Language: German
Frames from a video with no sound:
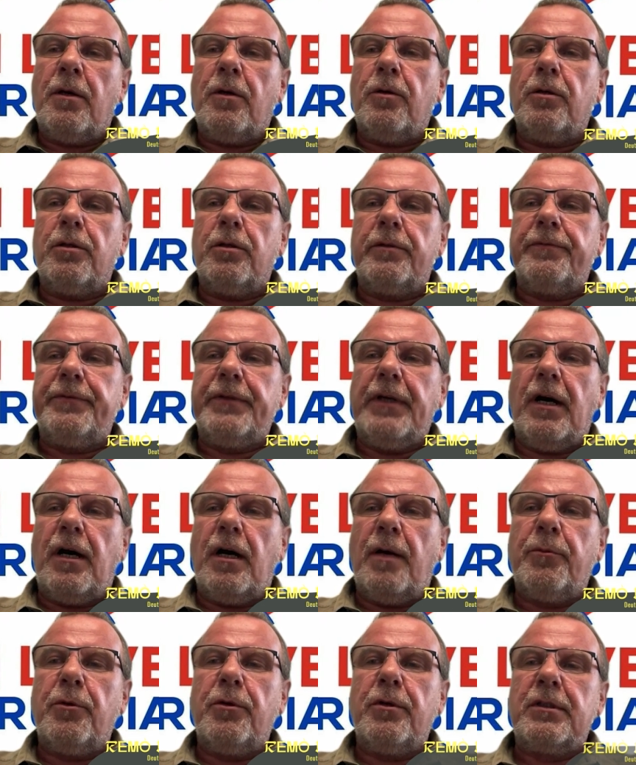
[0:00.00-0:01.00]
und wir
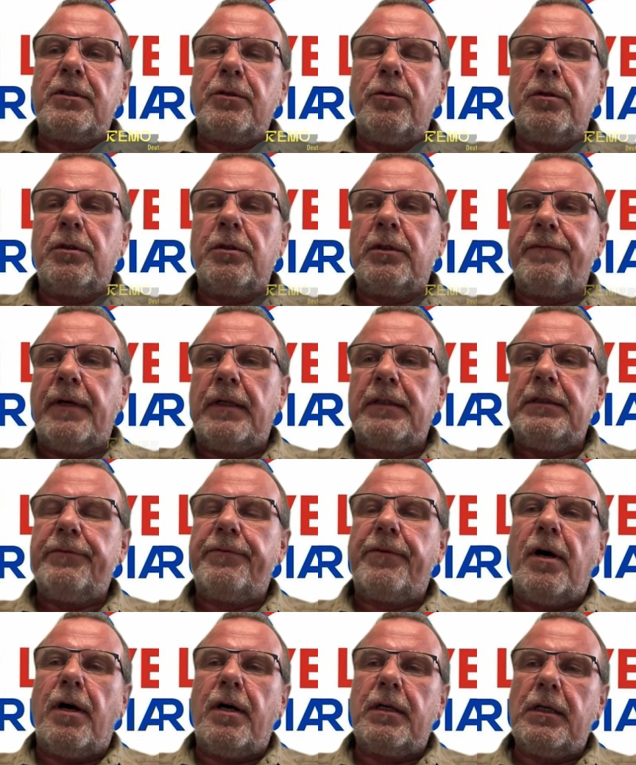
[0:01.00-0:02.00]
haben uns irgendwann die
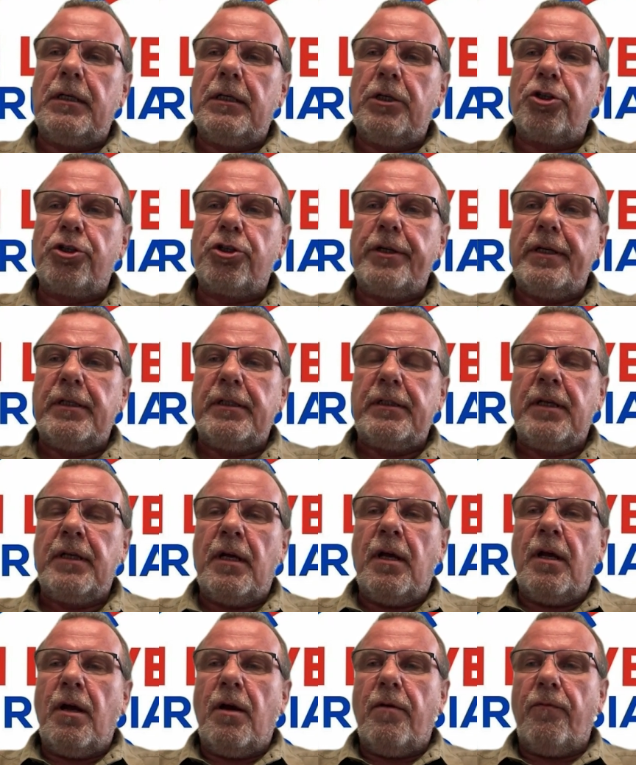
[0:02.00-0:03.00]
Frage gestellt,
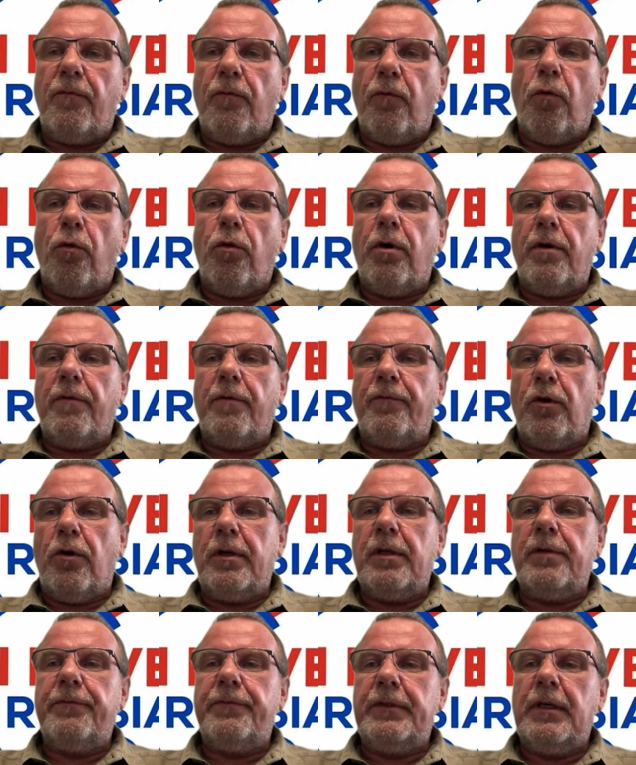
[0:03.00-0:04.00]
wo
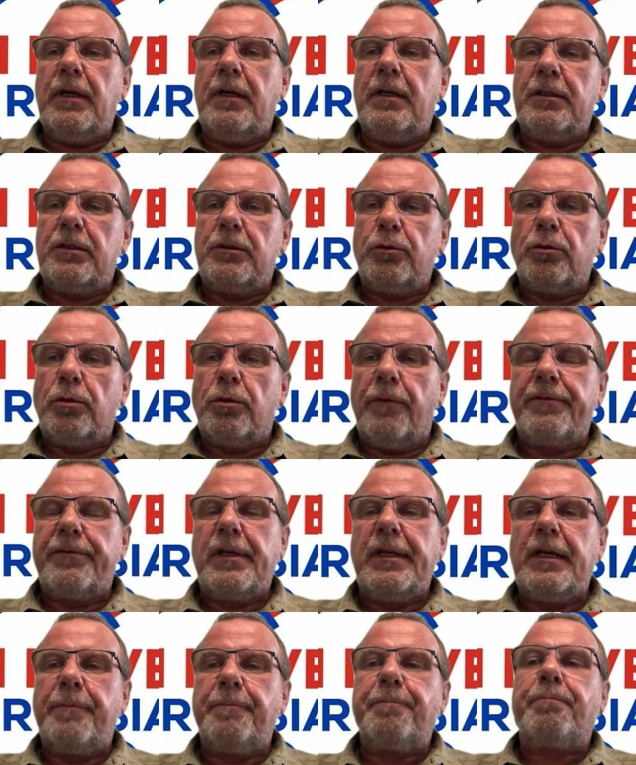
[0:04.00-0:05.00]
wollen wir in Zukunft
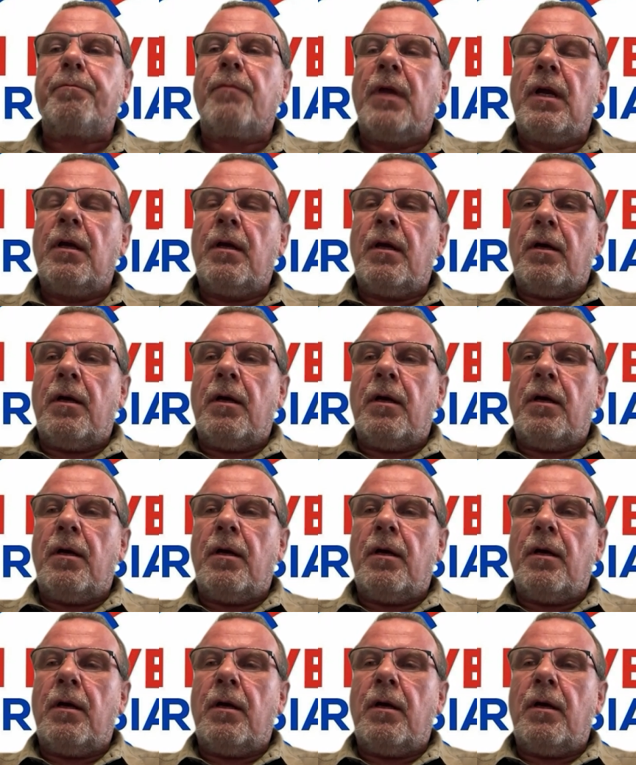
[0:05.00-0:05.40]
leben?